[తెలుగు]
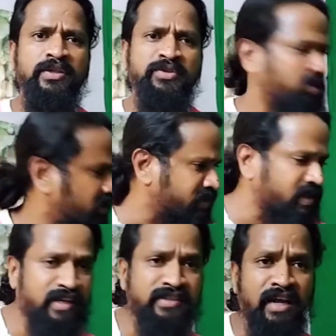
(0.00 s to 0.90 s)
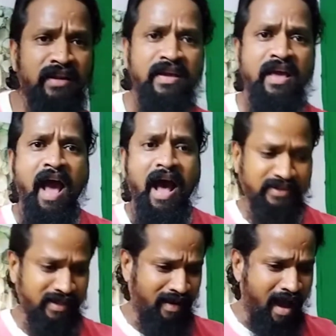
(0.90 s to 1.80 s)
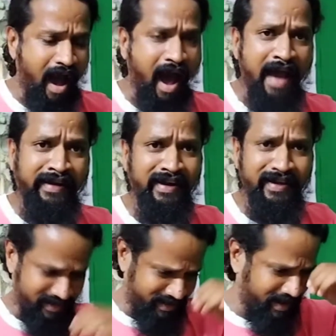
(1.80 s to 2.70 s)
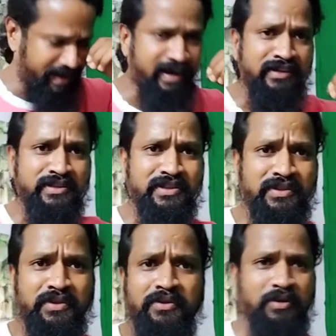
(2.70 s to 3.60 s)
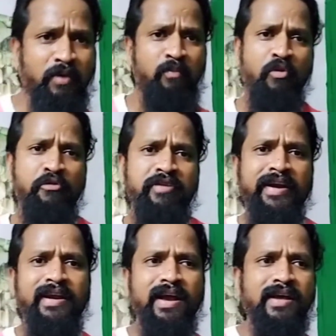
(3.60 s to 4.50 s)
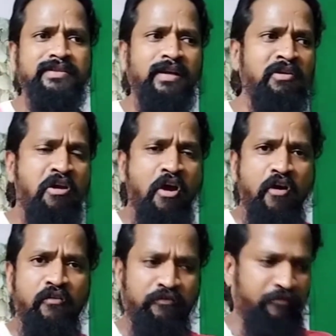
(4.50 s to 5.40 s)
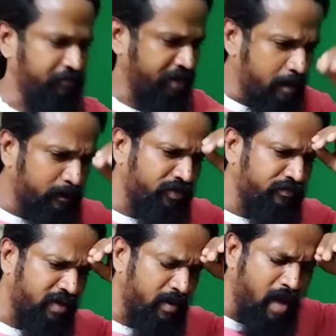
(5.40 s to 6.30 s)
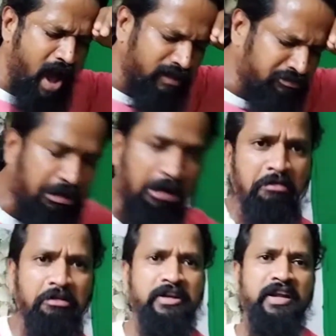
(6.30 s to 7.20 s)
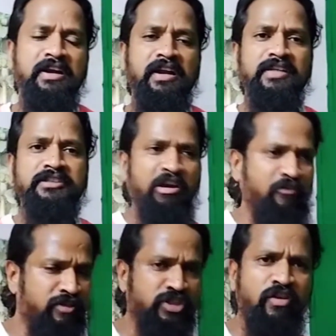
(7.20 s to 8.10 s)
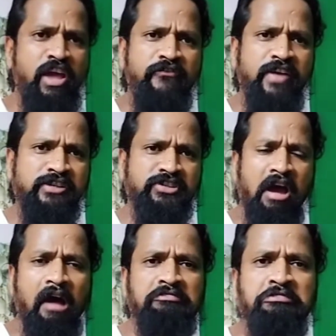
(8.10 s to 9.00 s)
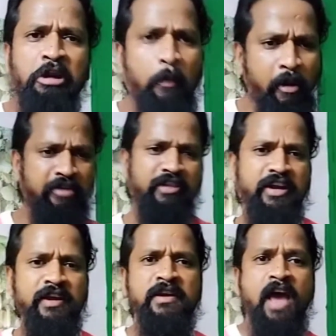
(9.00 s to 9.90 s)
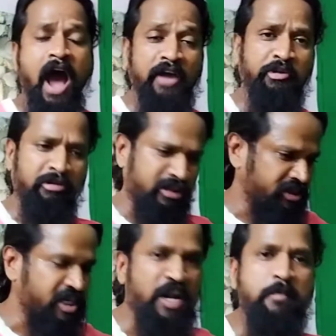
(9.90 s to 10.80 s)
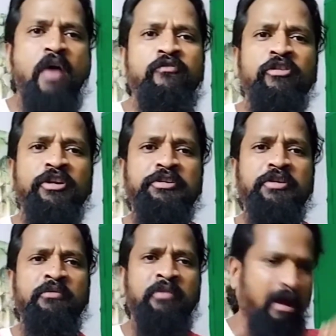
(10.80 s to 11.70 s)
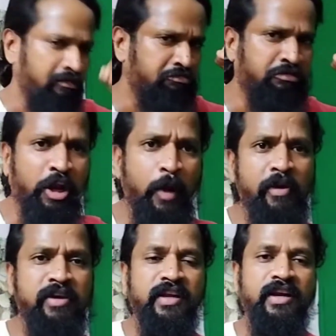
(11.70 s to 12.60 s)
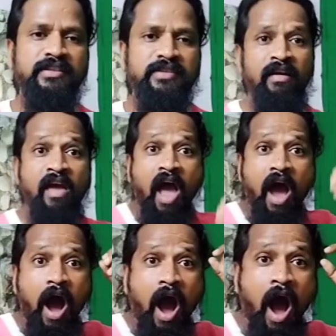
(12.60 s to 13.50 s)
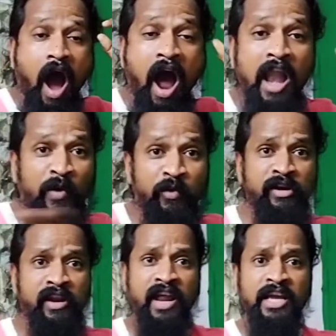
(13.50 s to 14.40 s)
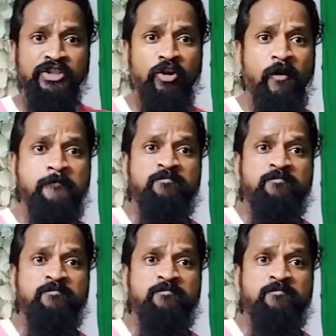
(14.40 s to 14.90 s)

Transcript: సురేందర్ రెడ్డి సార్ అసలు అఖిల్కి ఇది కరెక్ట్ మూవీ అండి అసలు ఫ్రేమ్ టు ఫ్రేమ్ అద్దరగొట్టారండి అసలు విజువల్ ఎఫెక్ట్స్ అద్దరిపోయిందండి అదొకటి సినిమా ఫోటోగ్రఫీ అద్దరిపోయిందండి అసలు హాలీవుడ్ రేంజ్లో